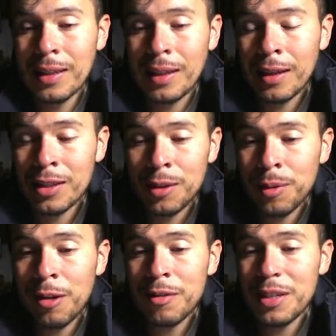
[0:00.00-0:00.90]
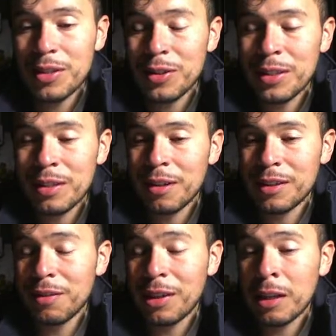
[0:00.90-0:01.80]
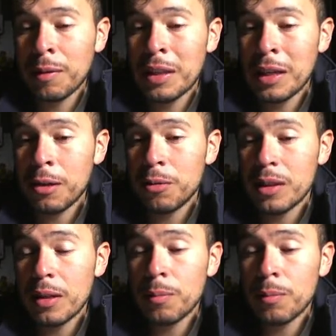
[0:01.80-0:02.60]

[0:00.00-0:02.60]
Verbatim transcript: y echarme la bendición y ver si efectivamente rebota